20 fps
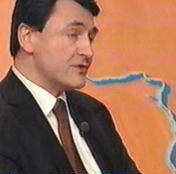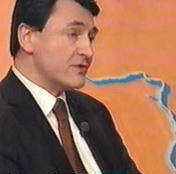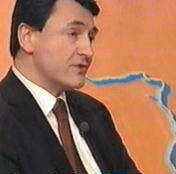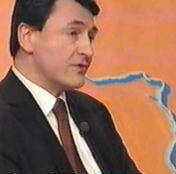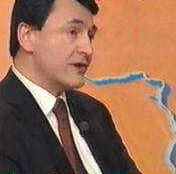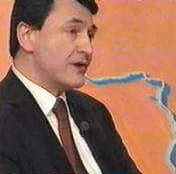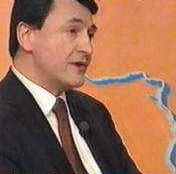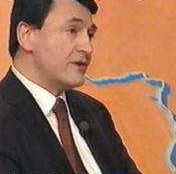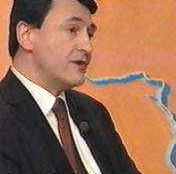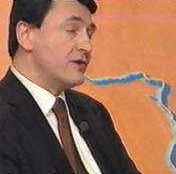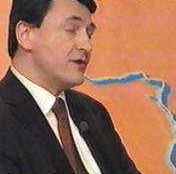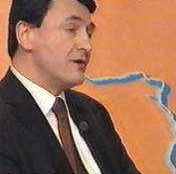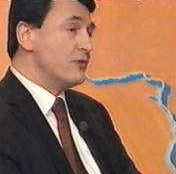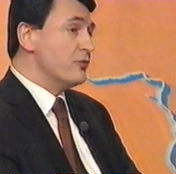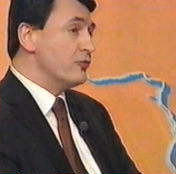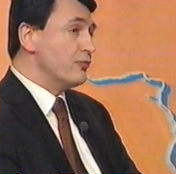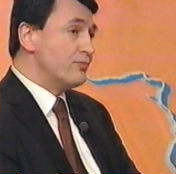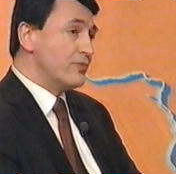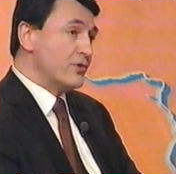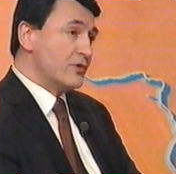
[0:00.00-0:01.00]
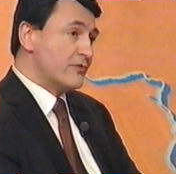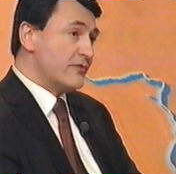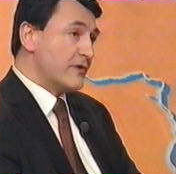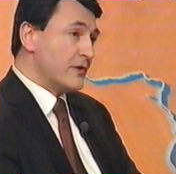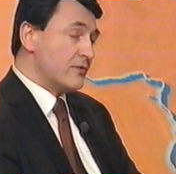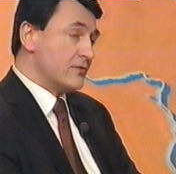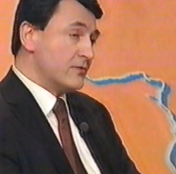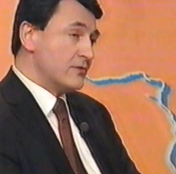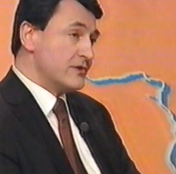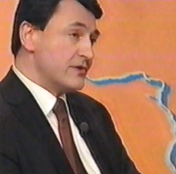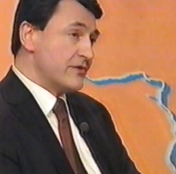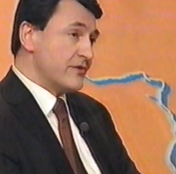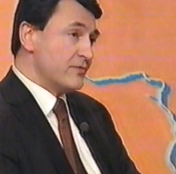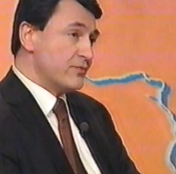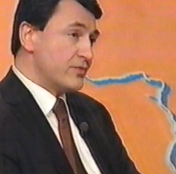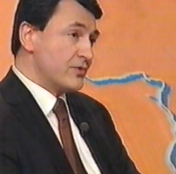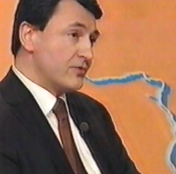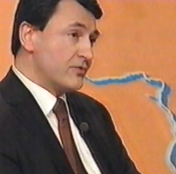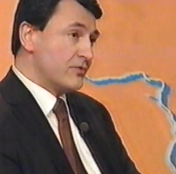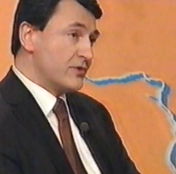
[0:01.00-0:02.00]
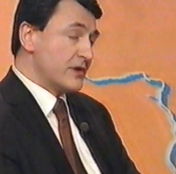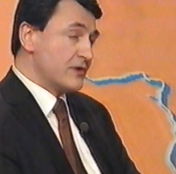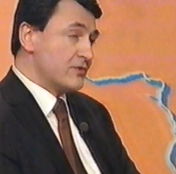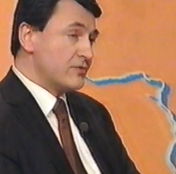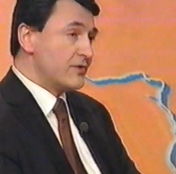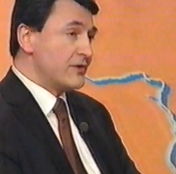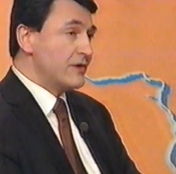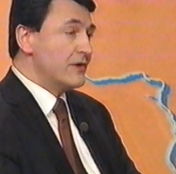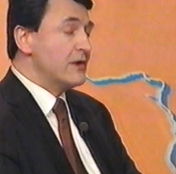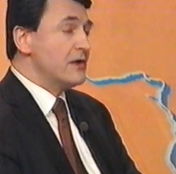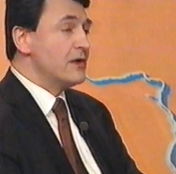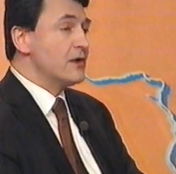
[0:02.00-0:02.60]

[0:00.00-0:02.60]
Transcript: do krytyki lub pochwał działań prokuratury,